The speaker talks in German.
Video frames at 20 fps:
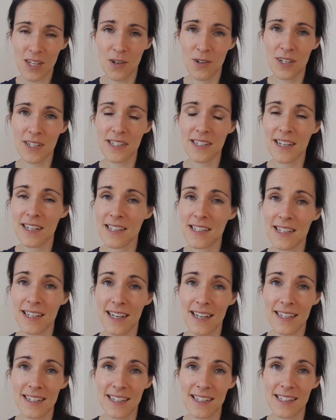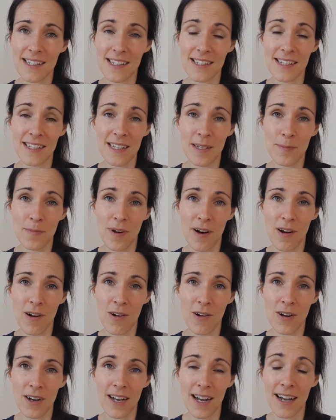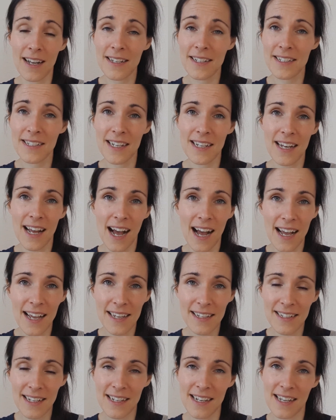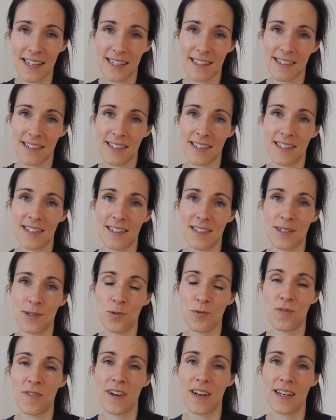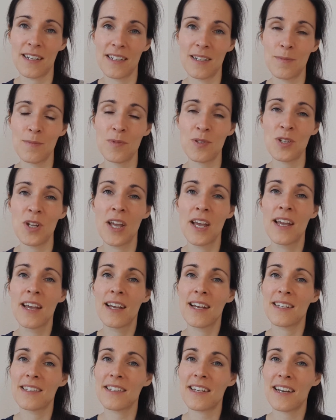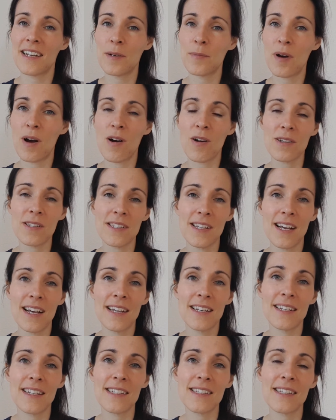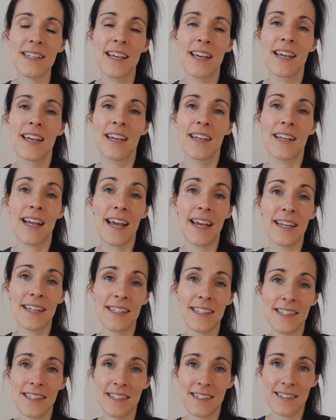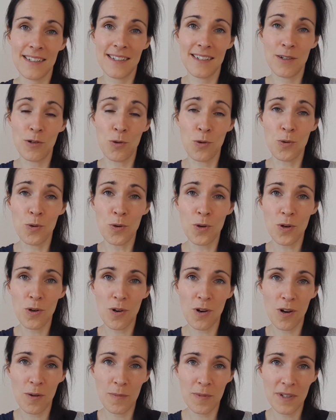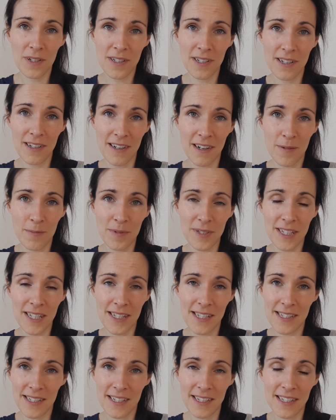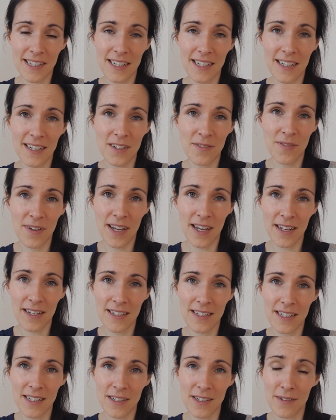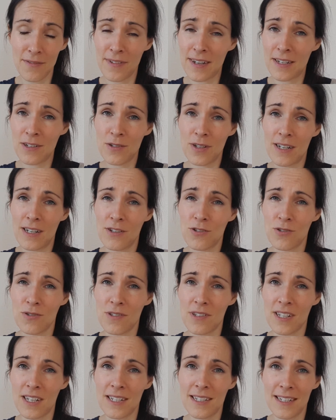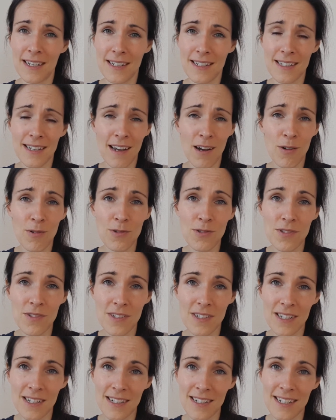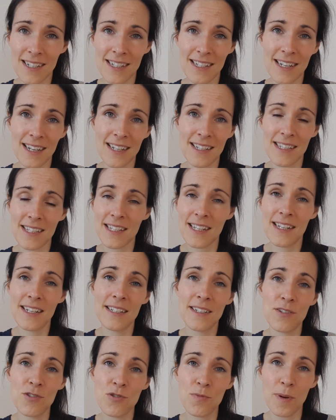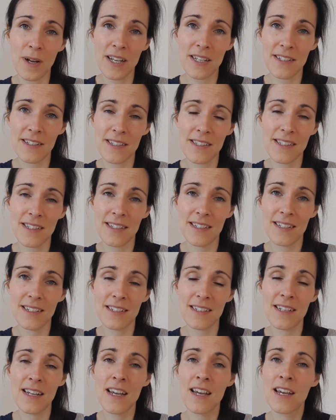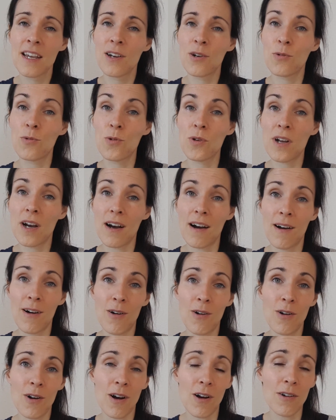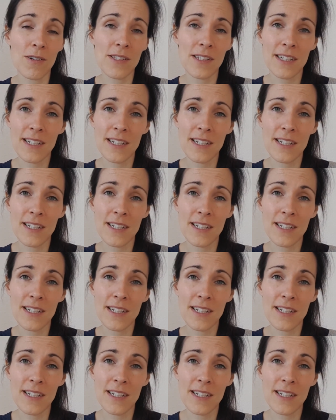Und es kann sein, dass es eben auch gar nicht deine eigenen Ängste sind, die du wahrnimmst. Es kann aber auch sein, dass Ängste hochkommen, ähm, die jetzt getriggert werden, die eventuell schon seit Jahrtausenden in deinen Zellen gespeichert sind oder auch aus